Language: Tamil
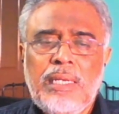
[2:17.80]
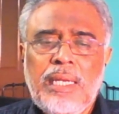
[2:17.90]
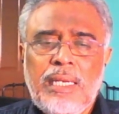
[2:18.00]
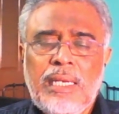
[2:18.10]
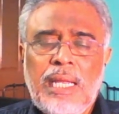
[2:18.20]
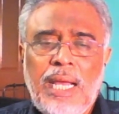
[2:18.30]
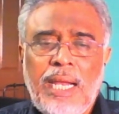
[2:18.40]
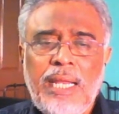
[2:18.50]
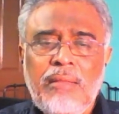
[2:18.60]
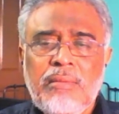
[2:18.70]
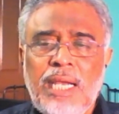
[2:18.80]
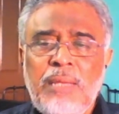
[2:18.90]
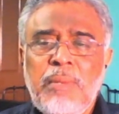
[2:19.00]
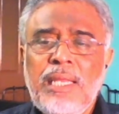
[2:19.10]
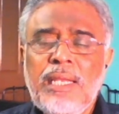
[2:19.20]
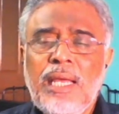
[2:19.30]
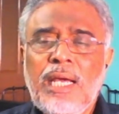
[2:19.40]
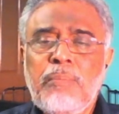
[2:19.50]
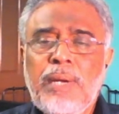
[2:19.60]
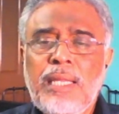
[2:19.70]
என் நானே தனி
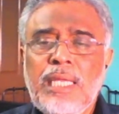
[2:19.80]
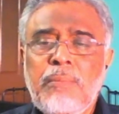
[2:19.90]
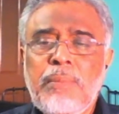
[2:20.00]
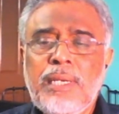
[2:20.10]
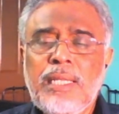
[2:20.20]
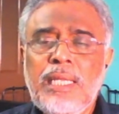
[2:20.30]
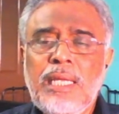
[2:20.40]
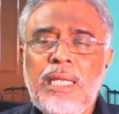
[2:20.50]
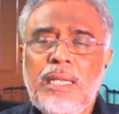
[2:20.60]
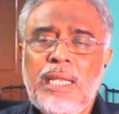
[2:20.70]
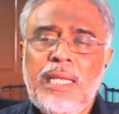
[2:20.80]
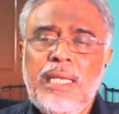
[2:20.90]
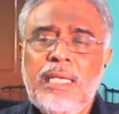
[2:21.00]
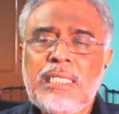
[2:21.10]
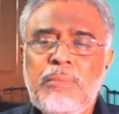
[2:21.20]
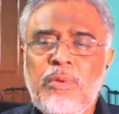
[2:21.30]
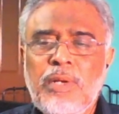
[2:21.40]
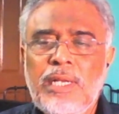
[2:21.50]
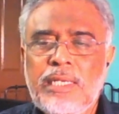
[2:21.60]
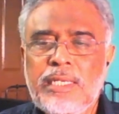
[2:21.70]
மனிதனாக பாதிக்கப்பட்டது நிறைய
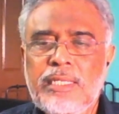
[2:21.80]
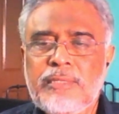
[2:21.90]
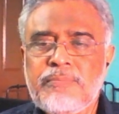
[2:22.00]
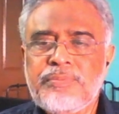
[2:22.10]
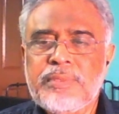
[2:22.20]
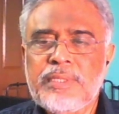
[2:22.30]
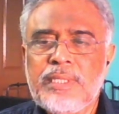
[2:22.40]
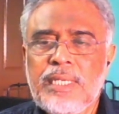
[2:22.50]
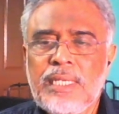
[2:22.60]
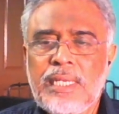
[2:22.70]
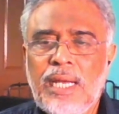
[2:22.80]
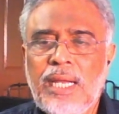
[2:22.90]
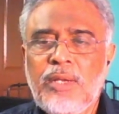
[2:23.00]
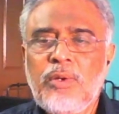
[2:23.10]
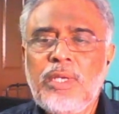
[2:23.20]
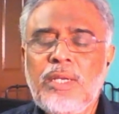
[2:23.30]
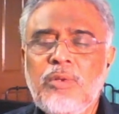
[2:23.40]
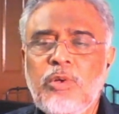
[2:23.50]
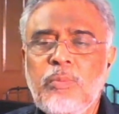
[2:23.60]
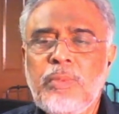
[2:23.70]
சம்பவங்கள் இருக்குது நானோ
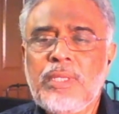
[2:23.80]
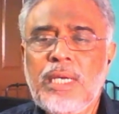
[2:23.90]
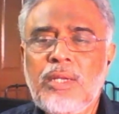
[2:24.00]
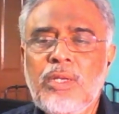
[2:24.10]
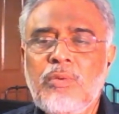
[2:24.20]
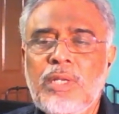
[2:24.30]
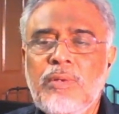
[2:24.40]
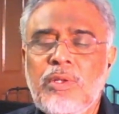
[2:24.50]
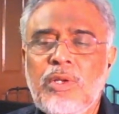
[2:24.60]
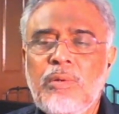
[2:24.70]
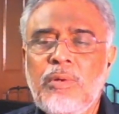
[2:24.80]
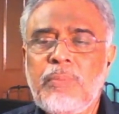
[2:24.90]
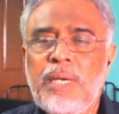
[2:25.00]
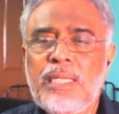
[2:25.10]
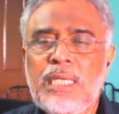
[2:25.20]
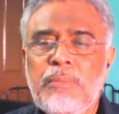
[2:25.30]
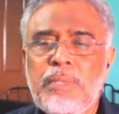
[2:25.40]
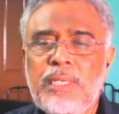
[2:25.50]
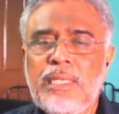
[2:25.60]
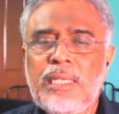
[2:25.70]
என் குடும்பத்தாரோ என் உறவினரோ
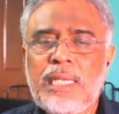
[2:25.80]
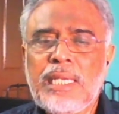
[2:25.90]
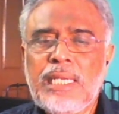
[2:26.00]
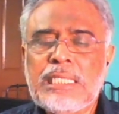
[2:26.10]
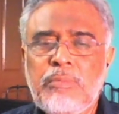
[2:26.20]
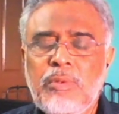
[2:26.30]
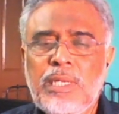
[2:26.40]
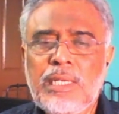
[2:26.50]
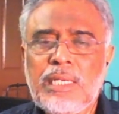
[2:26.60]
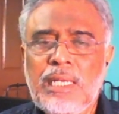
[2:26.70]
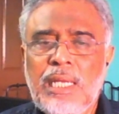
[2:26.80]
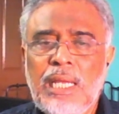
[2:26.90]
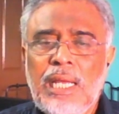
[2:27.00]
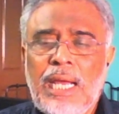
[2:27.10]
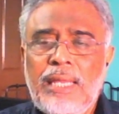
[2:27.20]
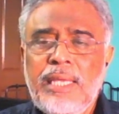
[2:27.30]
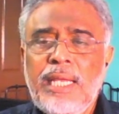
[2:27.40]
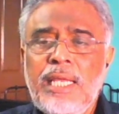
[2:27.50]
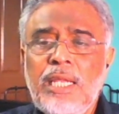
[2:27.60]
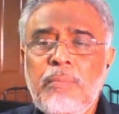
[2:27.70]
பாதிக்கப்பட்டது நிறைய சம்பவங்கள் இருக்குது அதே
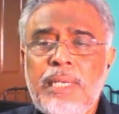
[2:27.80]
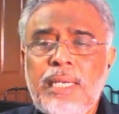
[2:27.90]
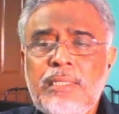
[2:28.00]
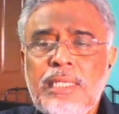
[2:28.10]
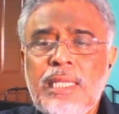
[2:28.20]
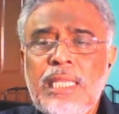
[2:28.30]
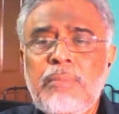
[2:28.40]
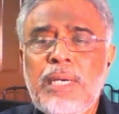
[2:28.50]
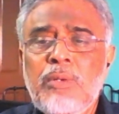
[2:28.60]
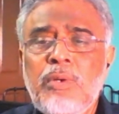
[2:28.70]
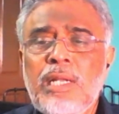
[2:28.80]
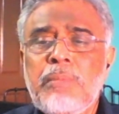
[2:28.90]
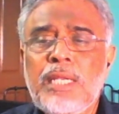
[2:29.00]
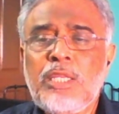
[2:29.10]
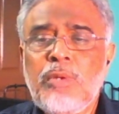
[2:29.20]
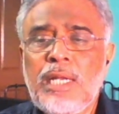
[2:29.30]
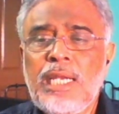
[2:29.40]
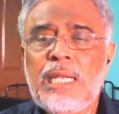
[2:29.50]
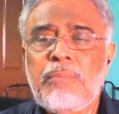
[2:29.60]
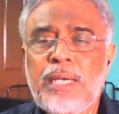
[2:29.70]
நேரம் மிகச்சிறந்த மருவ
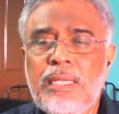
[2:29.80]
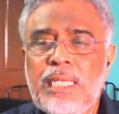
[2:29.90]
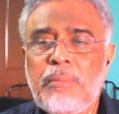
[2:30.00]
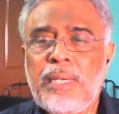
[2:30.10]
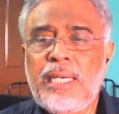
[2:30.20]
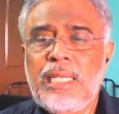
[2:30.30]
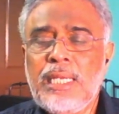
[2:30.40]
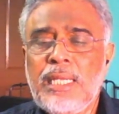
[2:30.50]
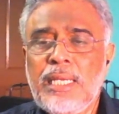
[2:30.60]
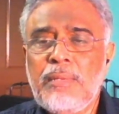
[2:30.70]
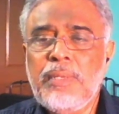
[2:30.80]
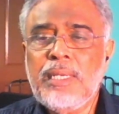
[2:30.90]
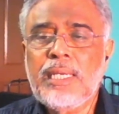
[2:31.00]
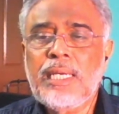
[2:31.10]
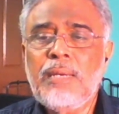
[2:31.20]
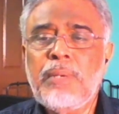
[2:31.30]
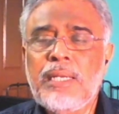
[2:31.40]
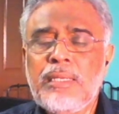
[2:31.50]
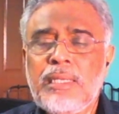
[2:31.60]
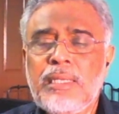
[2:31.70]
மருத்துவர்களையும் நான் பார்த்துட்டேன் மனிதநேயம் மிக்க
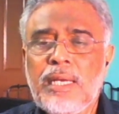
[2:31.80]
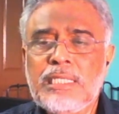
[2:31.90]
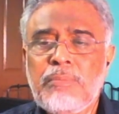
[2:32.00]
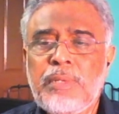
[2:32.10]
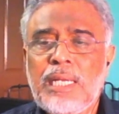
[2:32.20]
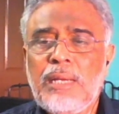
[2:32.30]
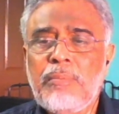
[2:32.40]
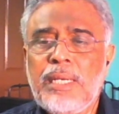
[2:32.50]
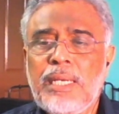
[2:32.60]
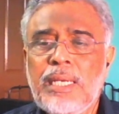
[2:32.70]
பணத்துக்கு ஆசைப்படாம